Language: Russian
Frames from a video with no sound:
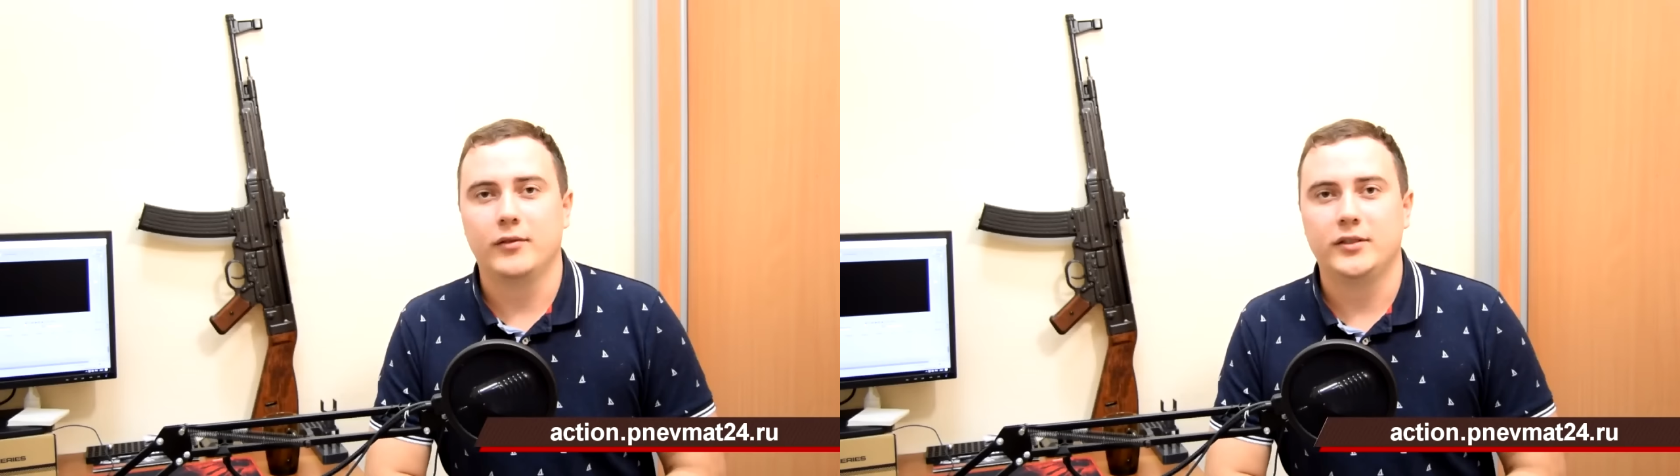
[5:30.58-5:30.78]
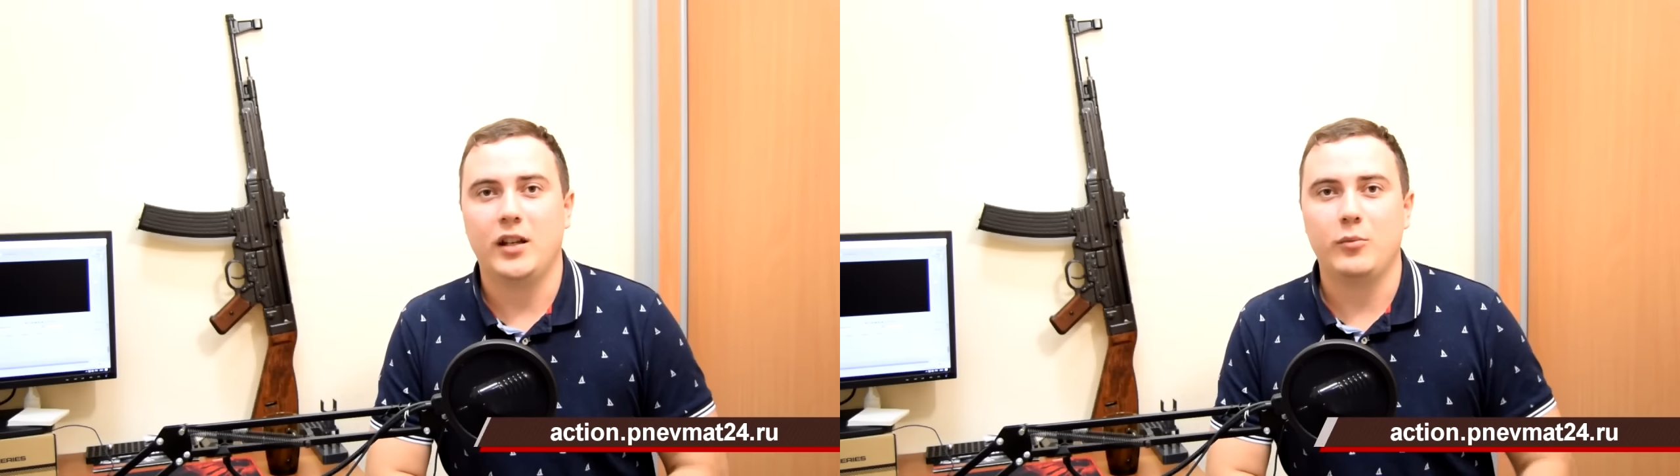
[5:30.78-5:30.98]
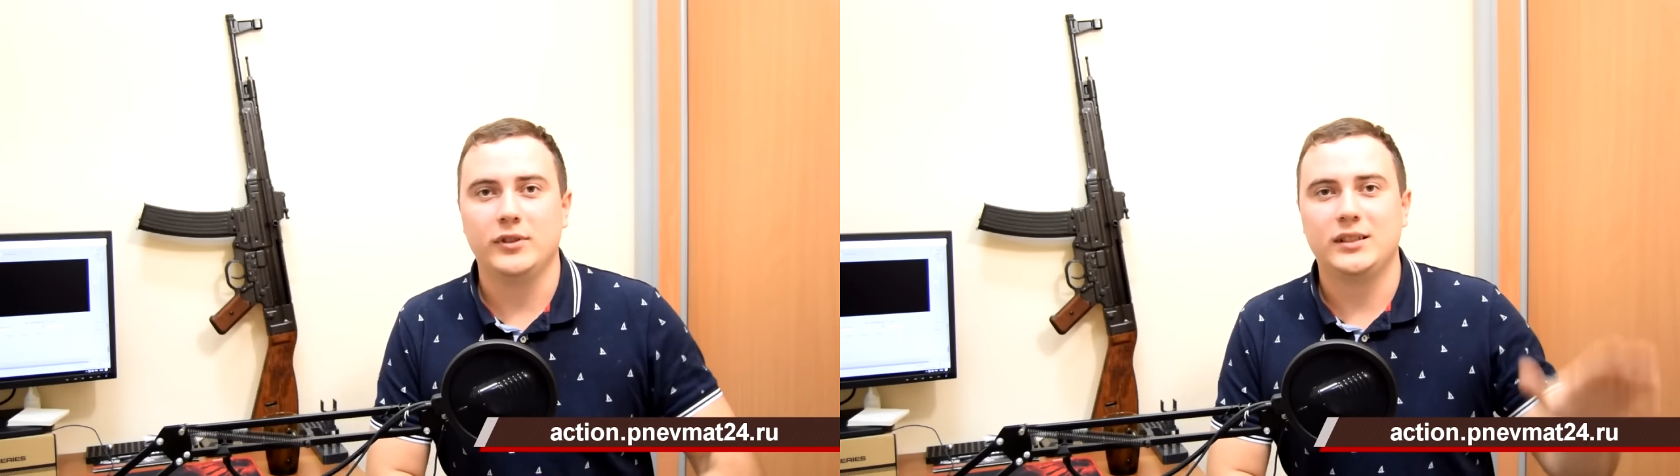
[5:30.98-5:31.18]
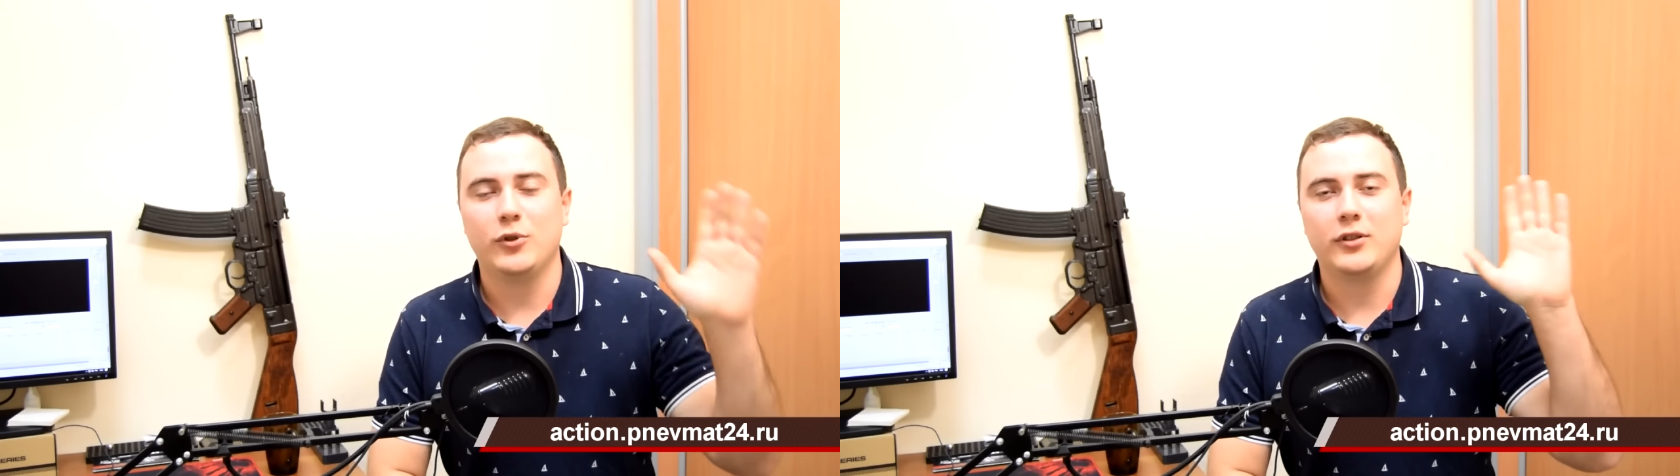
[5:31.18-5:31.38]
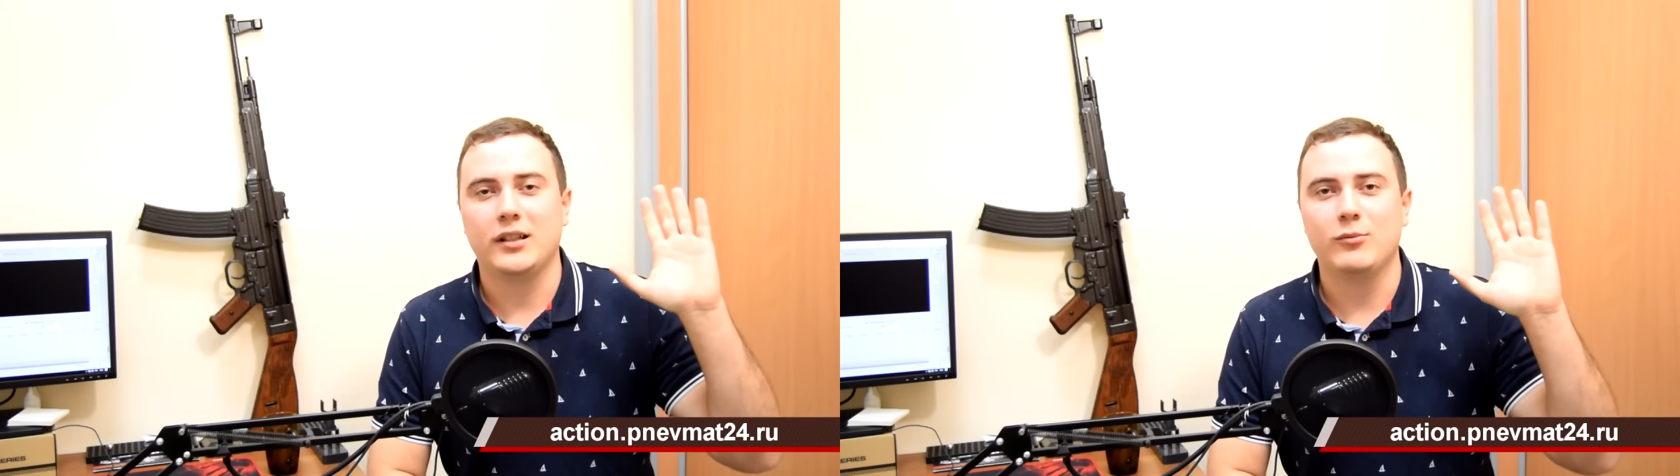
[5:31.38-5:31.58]
С вами был
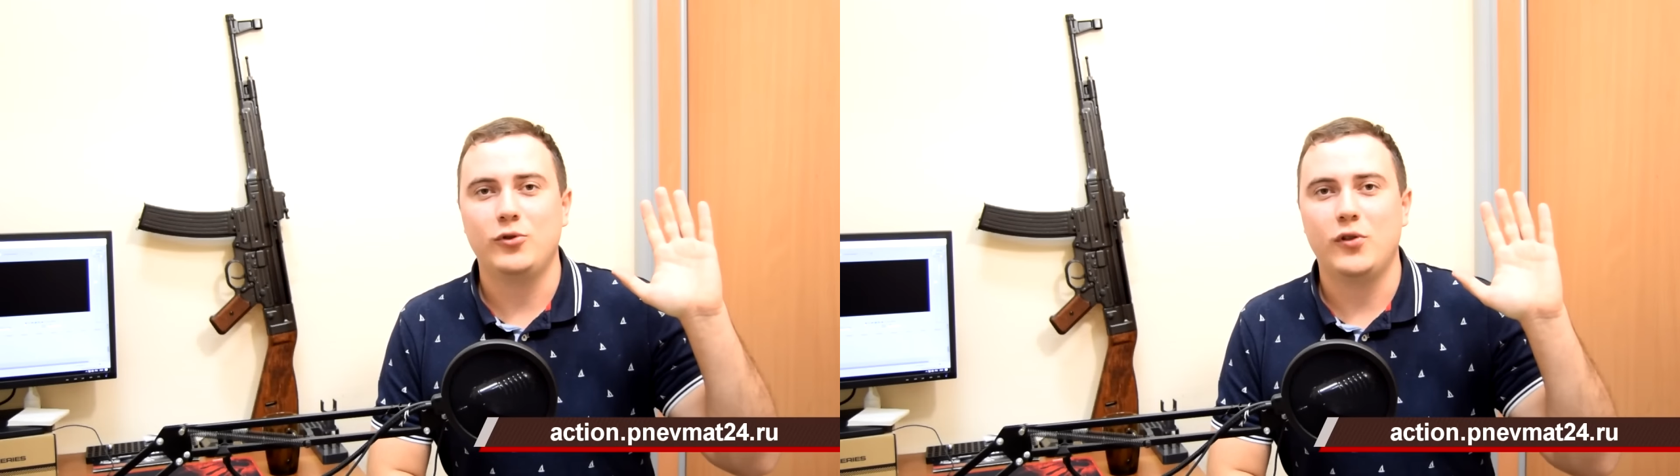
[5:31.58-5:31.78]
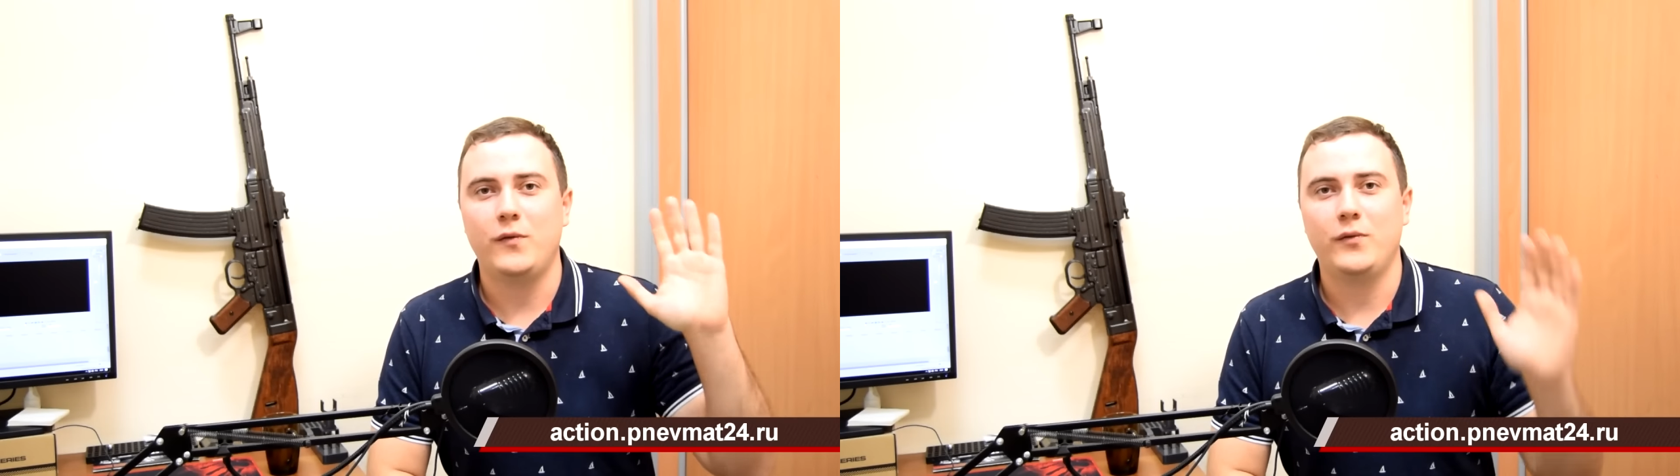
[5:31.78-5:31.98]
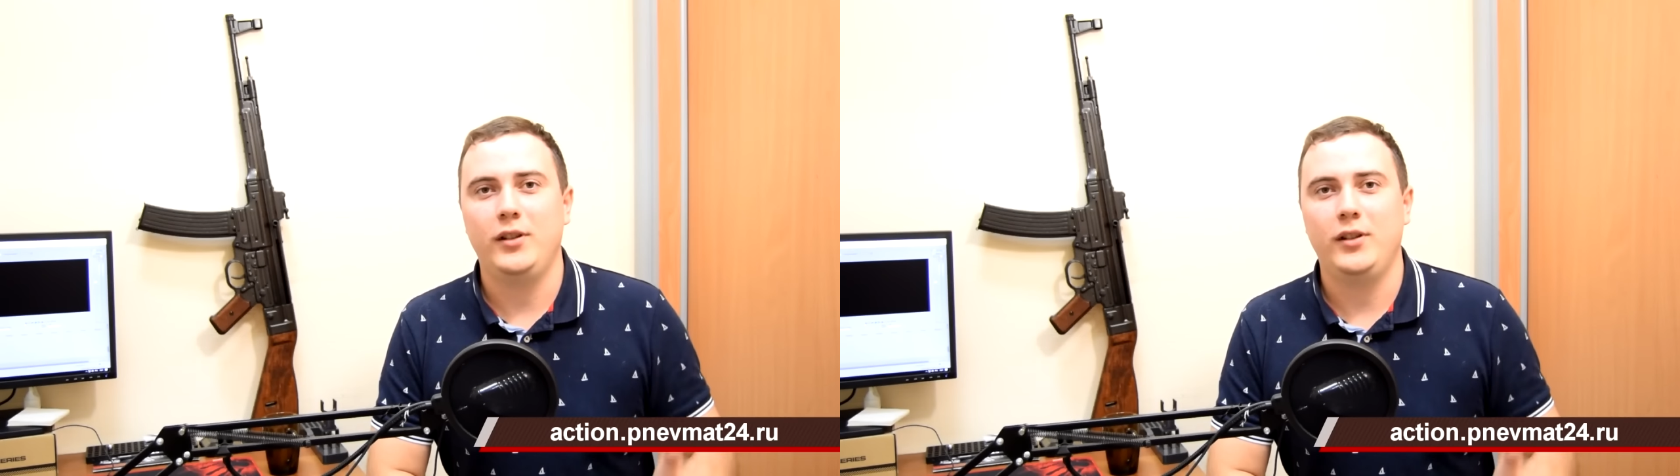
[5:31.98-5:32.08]
Семен Калмыков,